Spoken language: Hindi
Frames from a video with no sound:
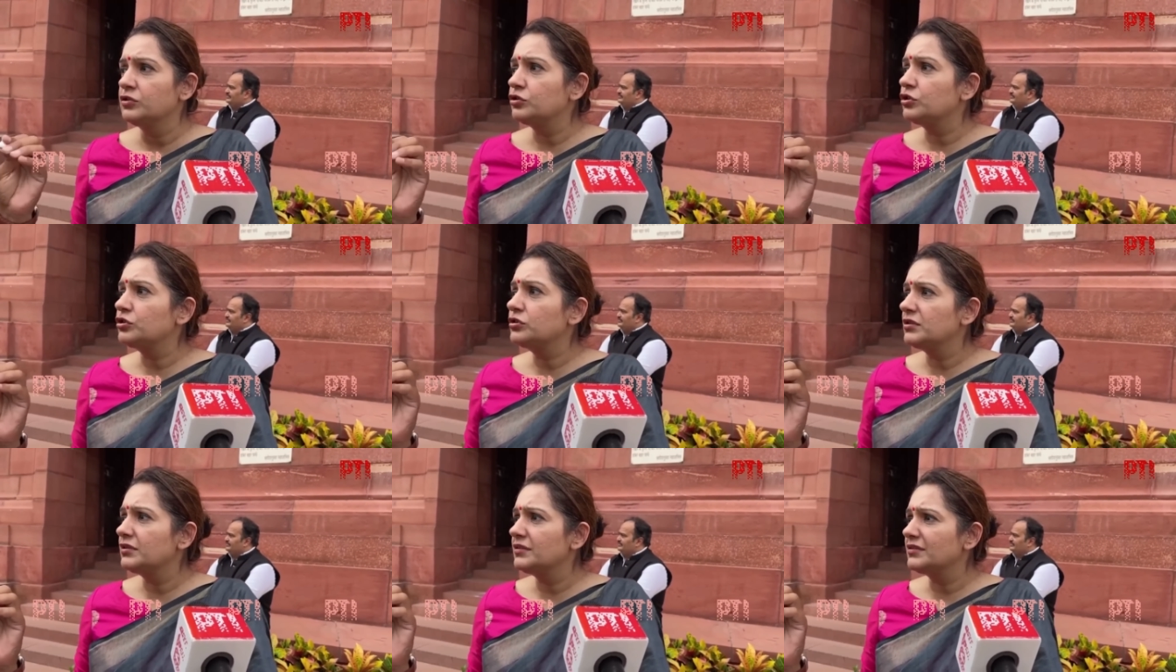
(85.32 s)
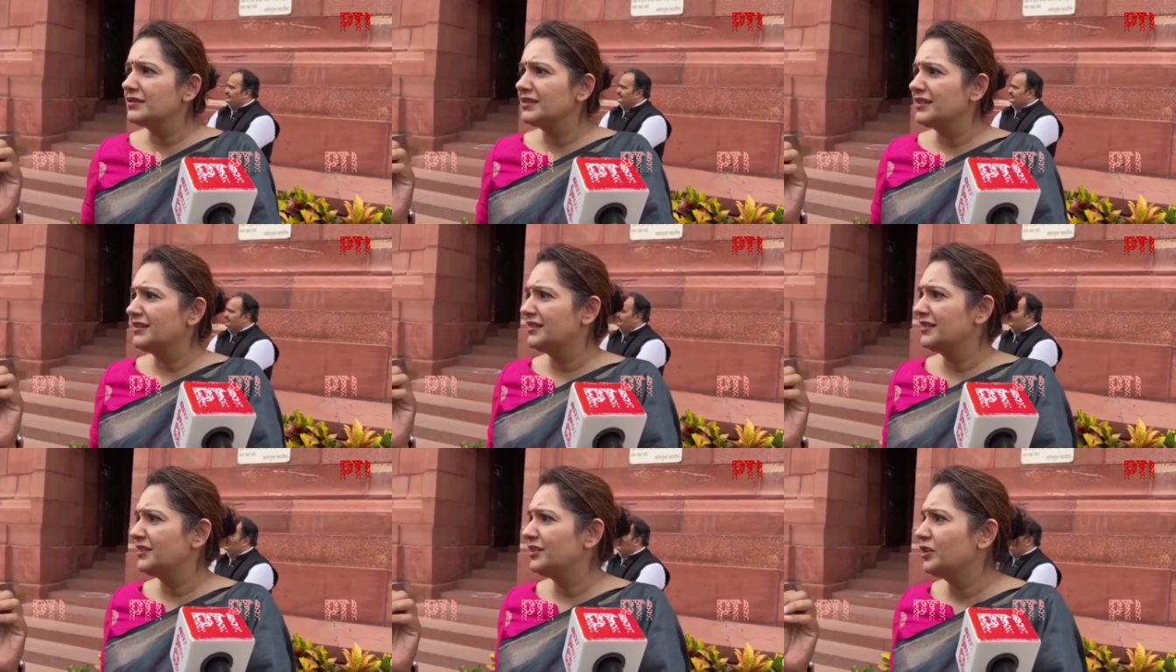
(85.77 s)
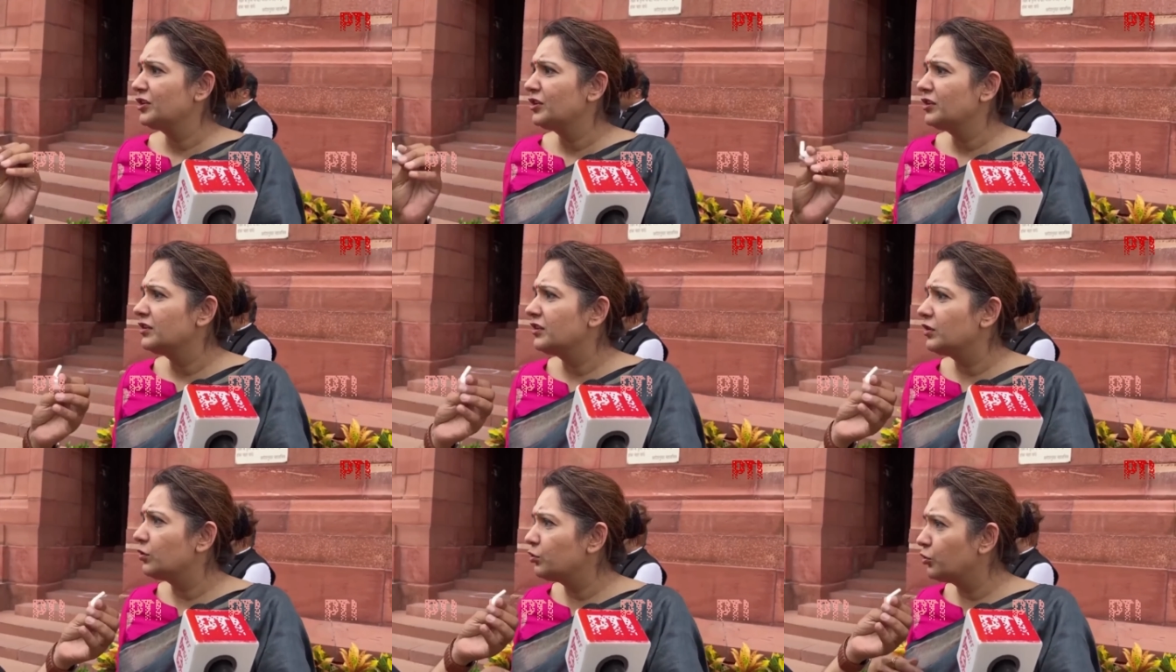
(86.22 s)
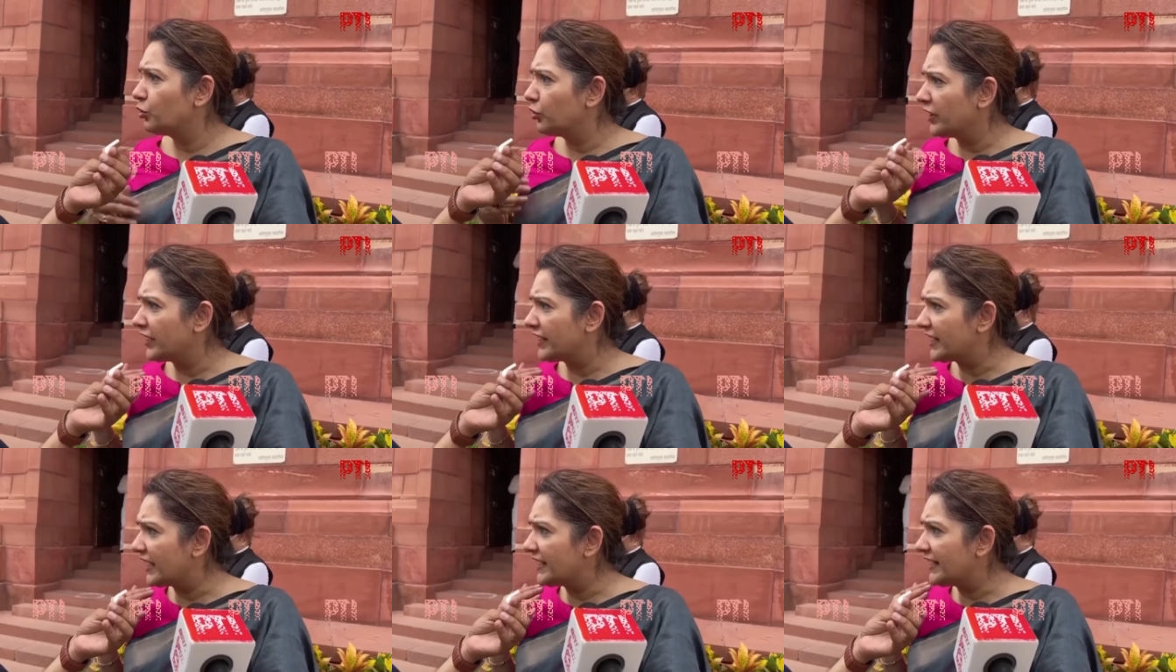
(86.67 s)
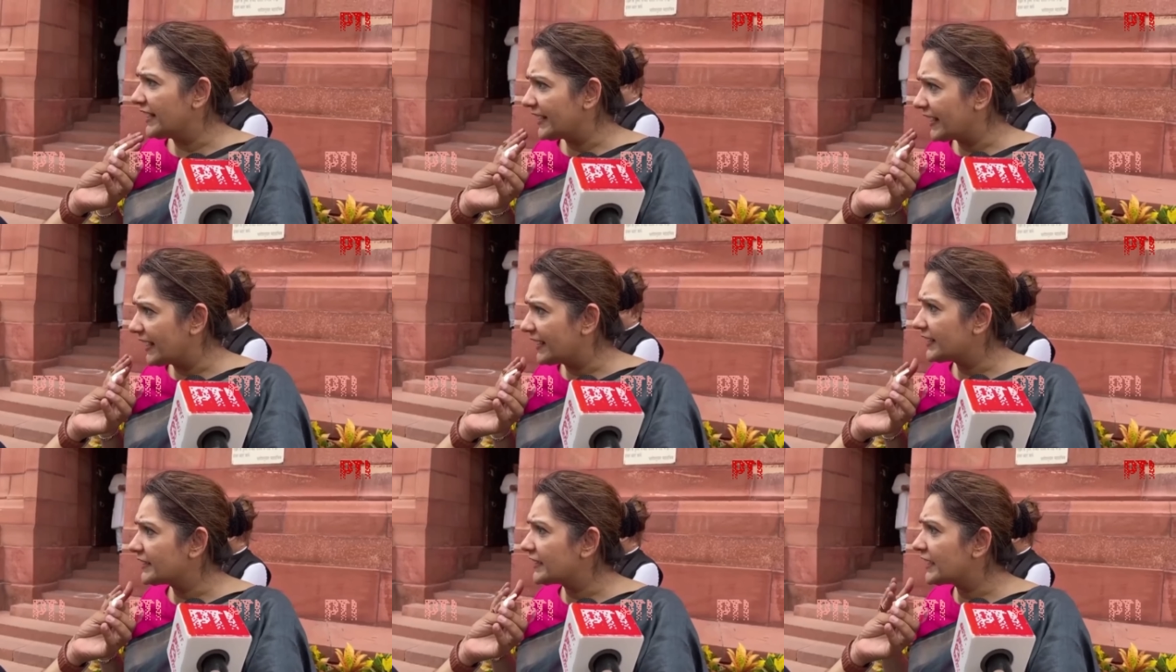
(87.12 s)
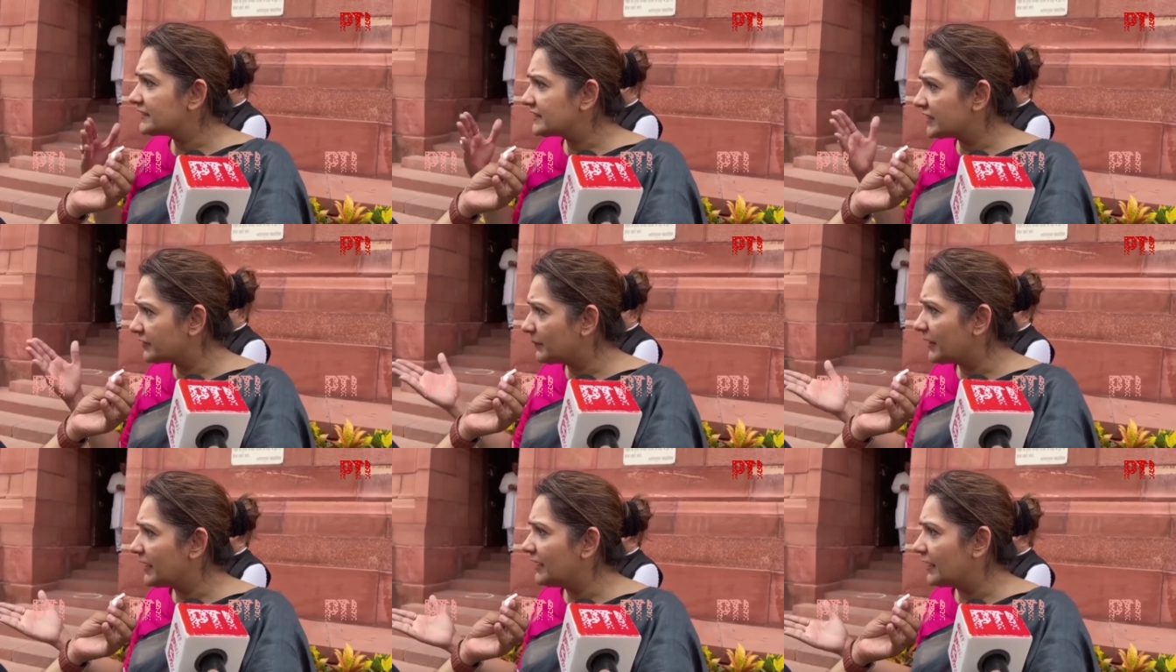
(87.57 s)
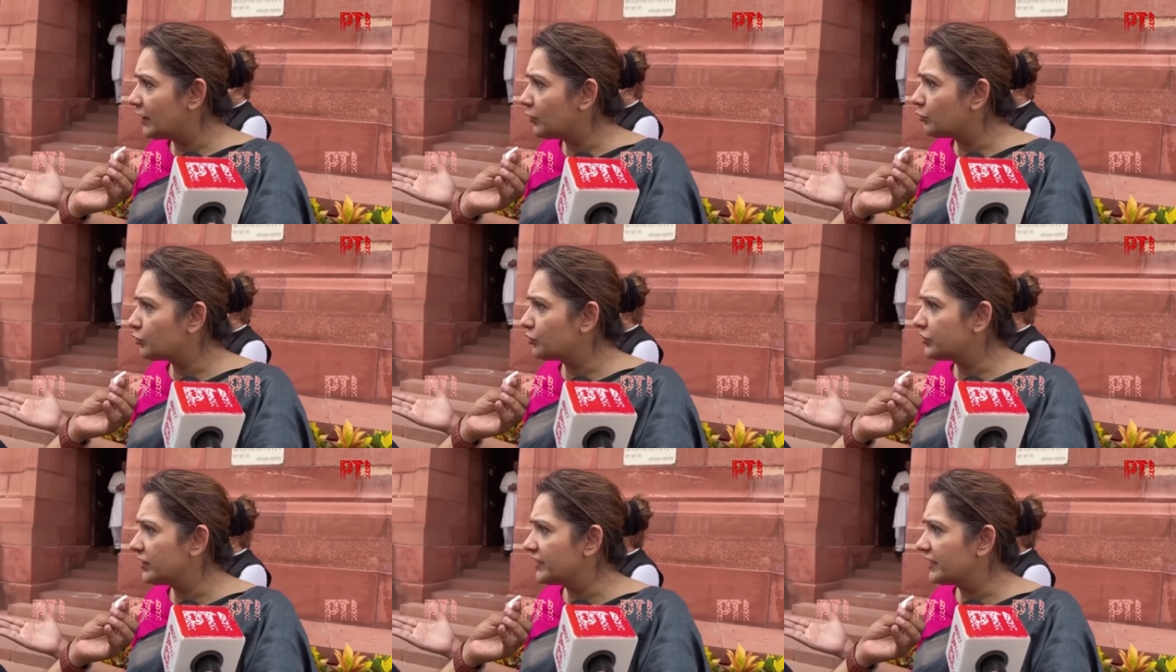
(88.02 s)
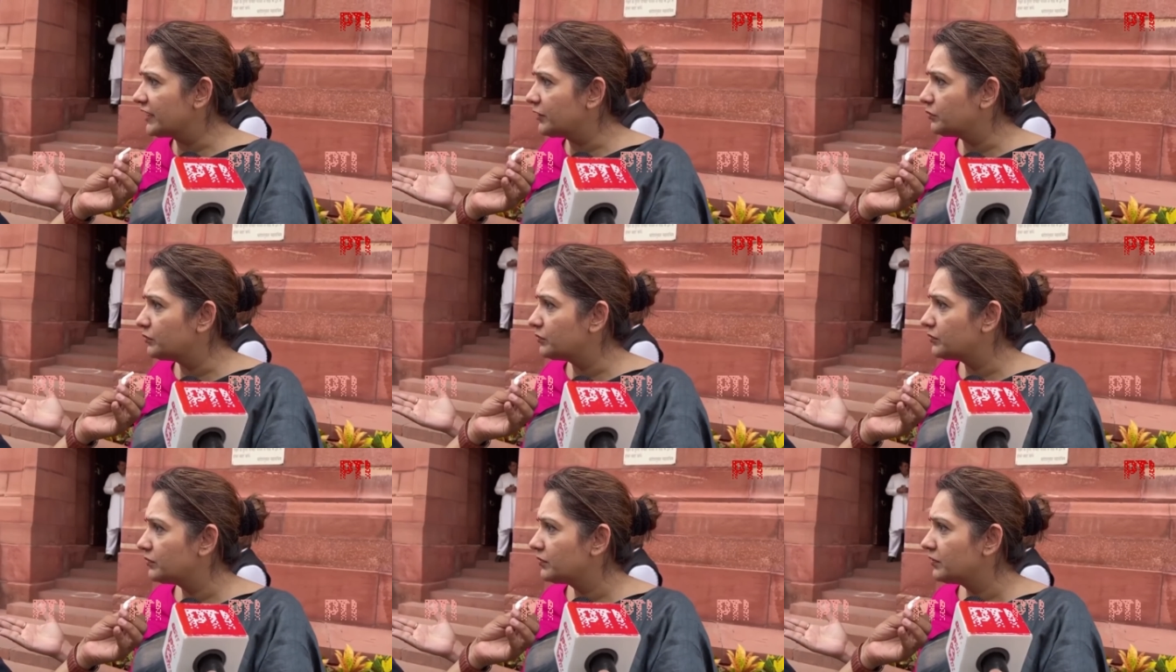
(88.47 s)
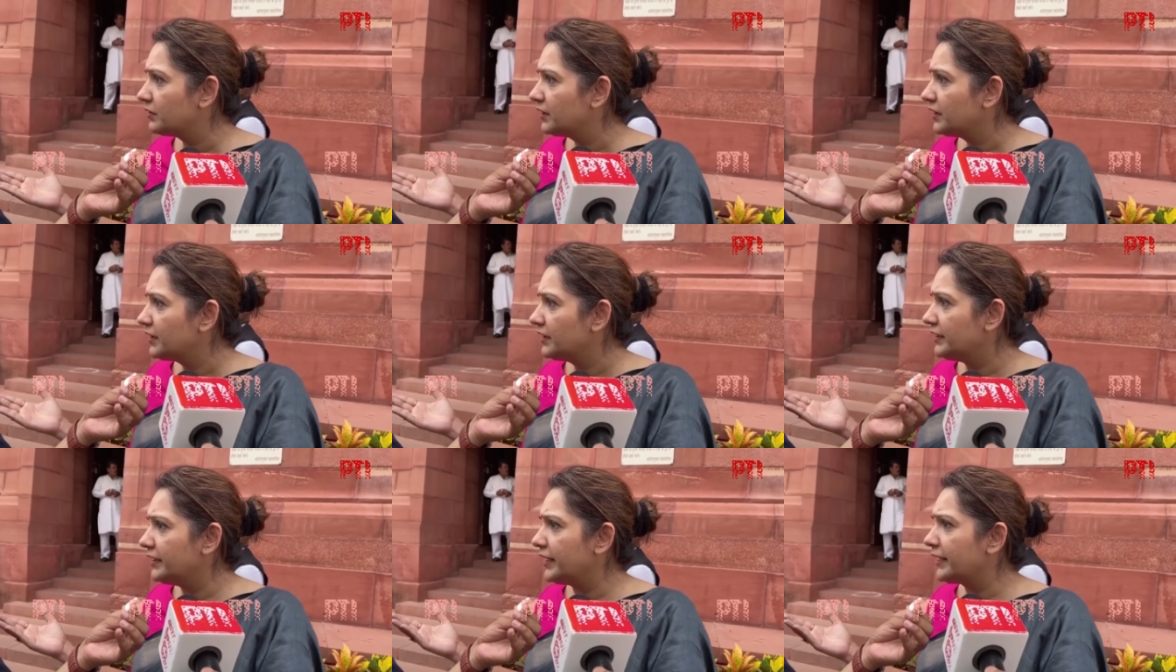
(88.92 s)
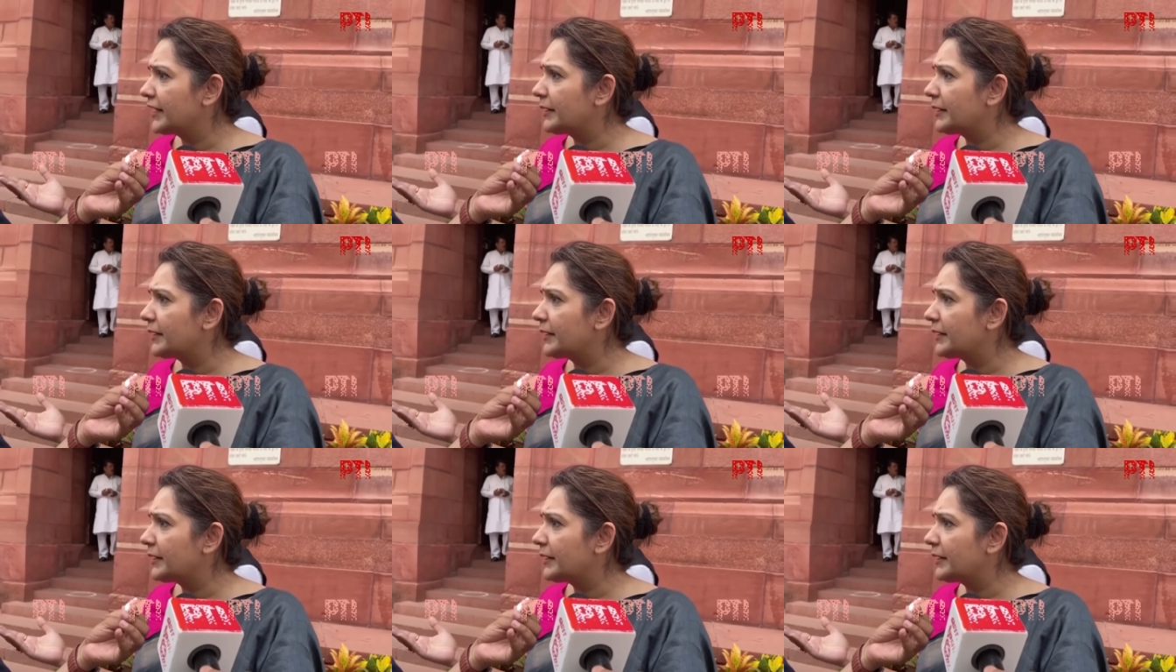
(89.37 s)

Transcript: उन्होंने शिकायत कर दी इसे लेकर उन्होंने क्या ये कहकर कहा सिर्फ महिलाओं को दे रहा हूँ हाँ।